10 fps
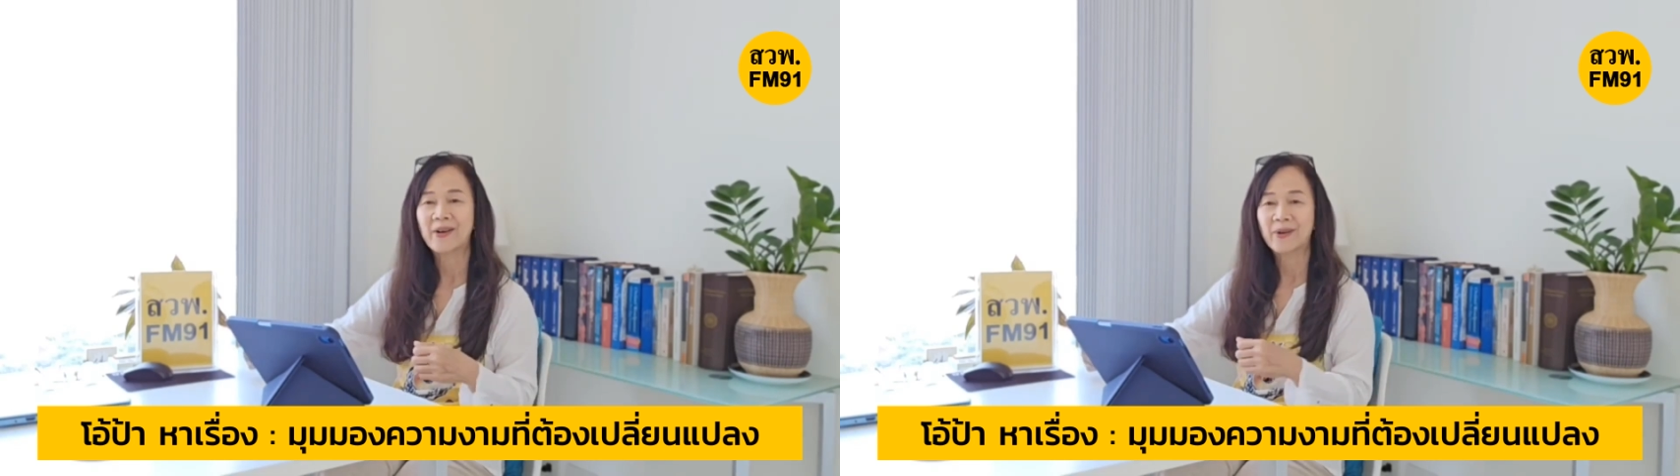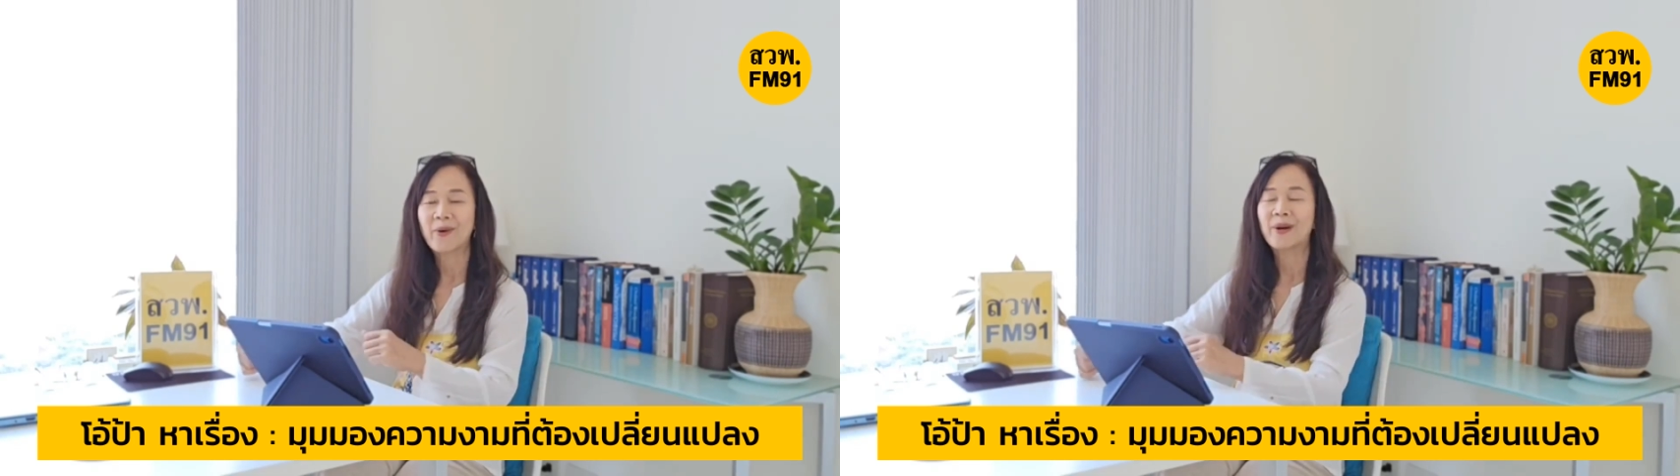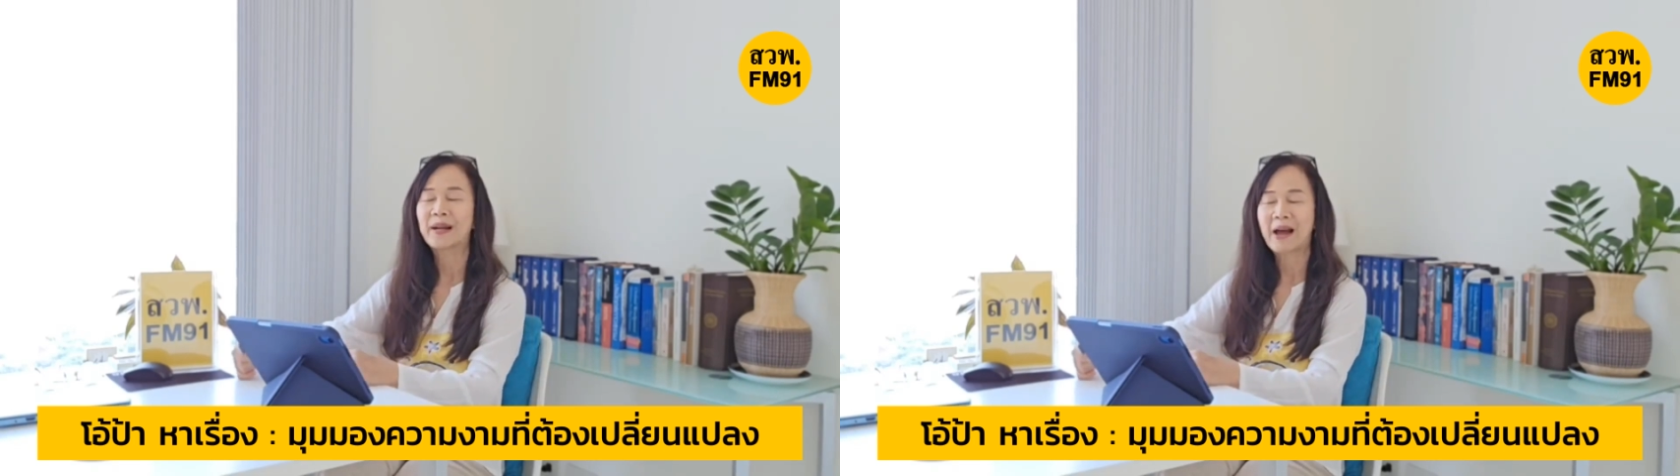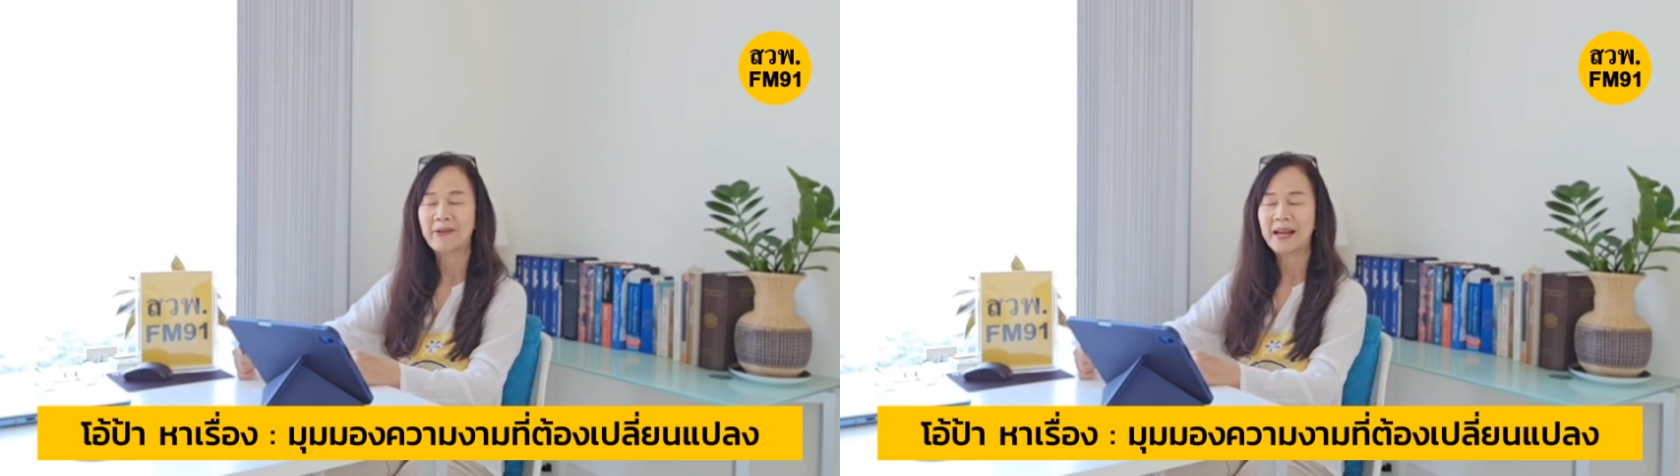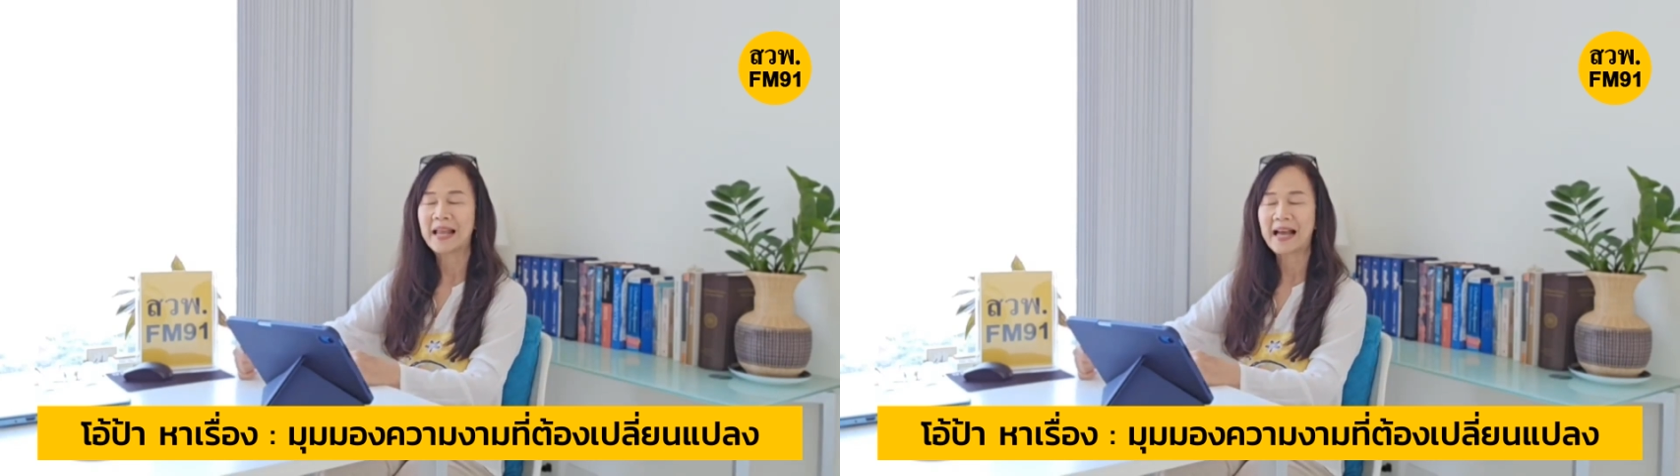ของคน
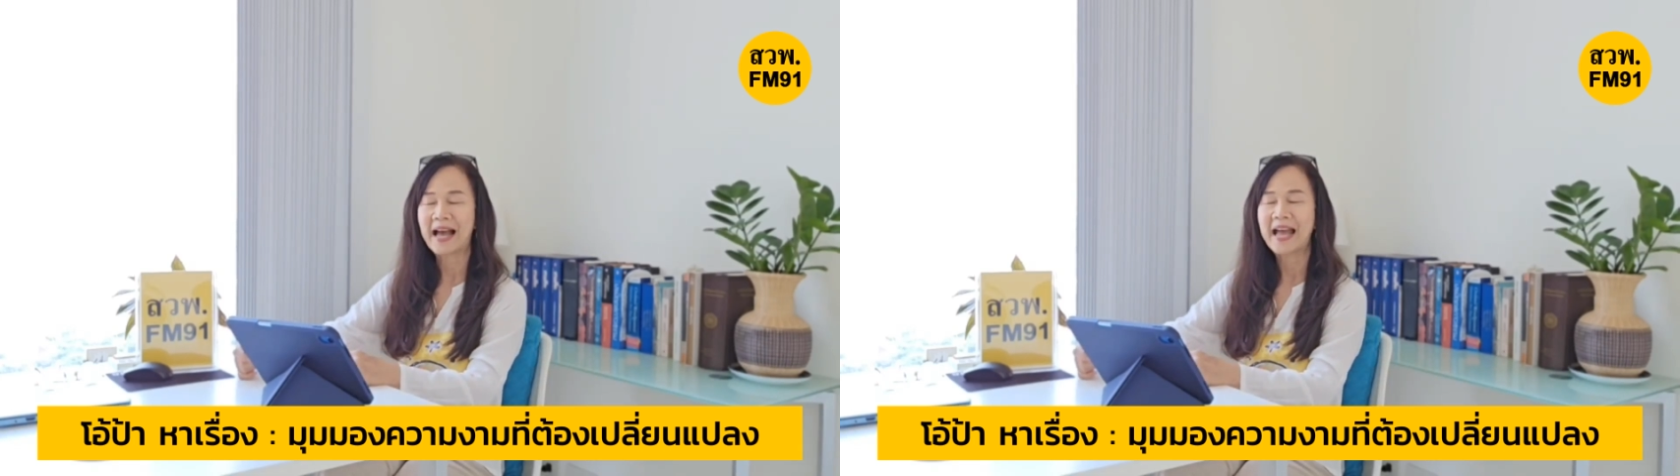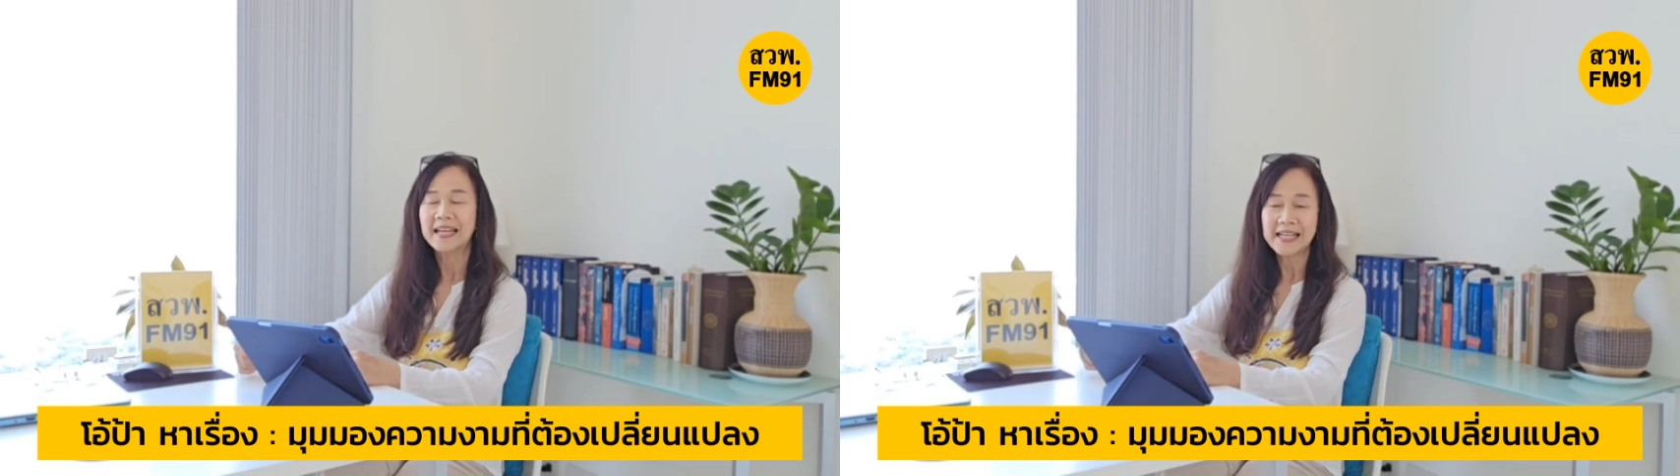เราเนี่ยแหละค่ะ